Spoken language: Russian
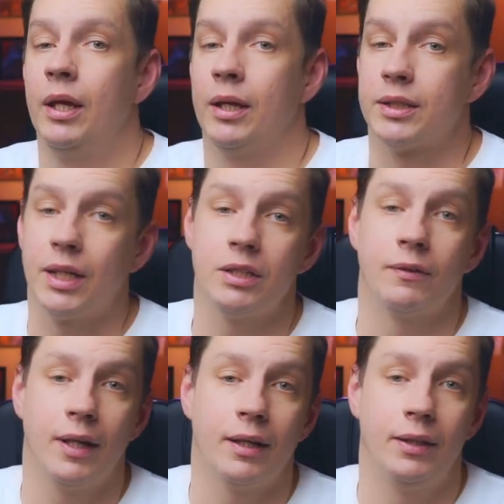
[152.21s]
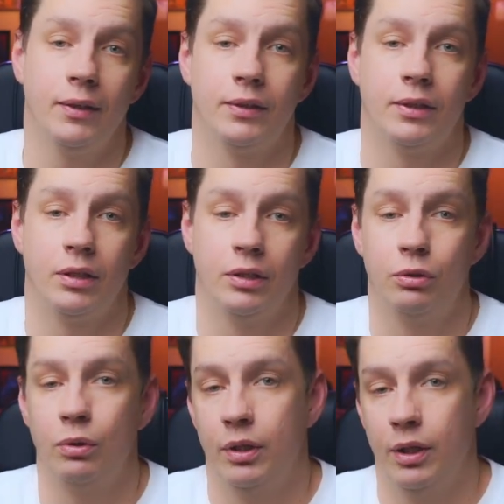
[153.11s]
рассказывать, как делать не
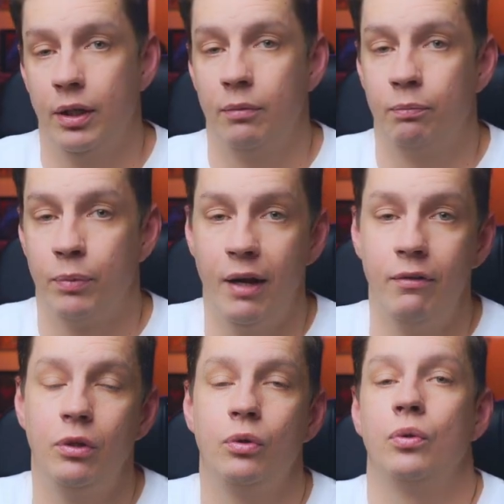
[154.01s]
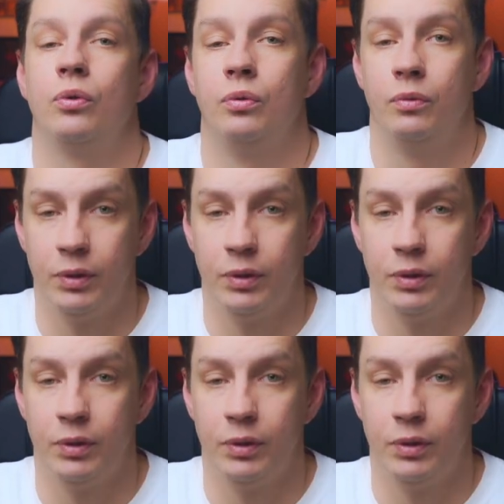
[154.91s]
только правильную